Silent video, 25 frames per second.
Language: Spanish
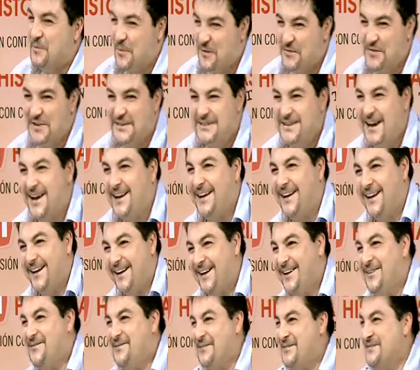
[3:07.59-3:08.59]
Un buen
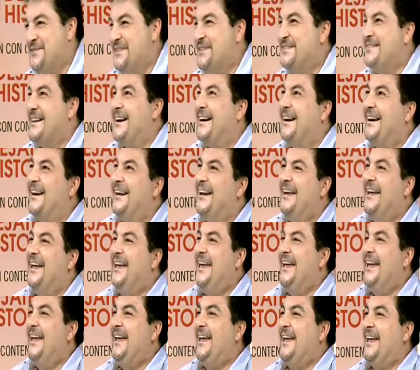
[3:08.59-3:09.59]
fichaje, un buen fichaje.
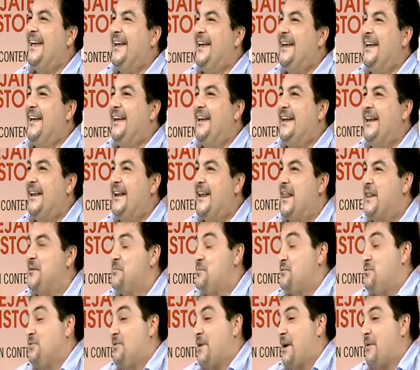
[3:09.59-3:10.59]
Y
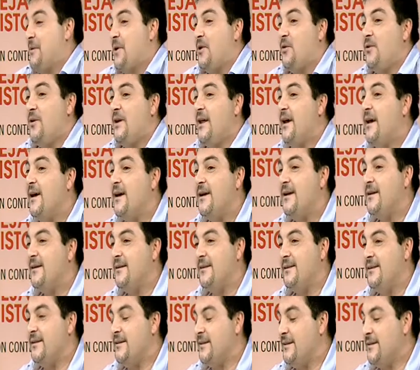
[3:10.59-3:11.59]
nada, pues su trabajo
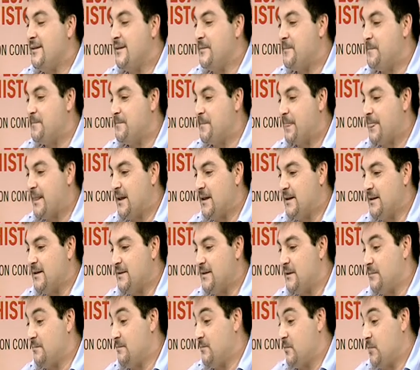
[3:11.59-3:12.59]
era eh,
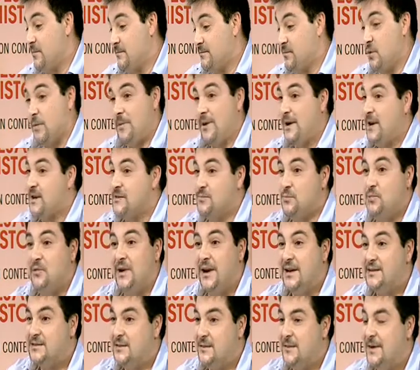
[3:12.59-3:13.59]
eh, mover las
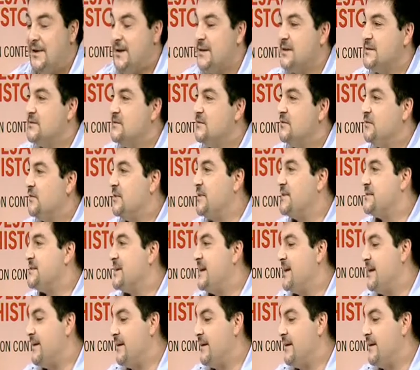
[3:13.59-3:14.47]
mulas, llevarlas, ¿no? Entonces...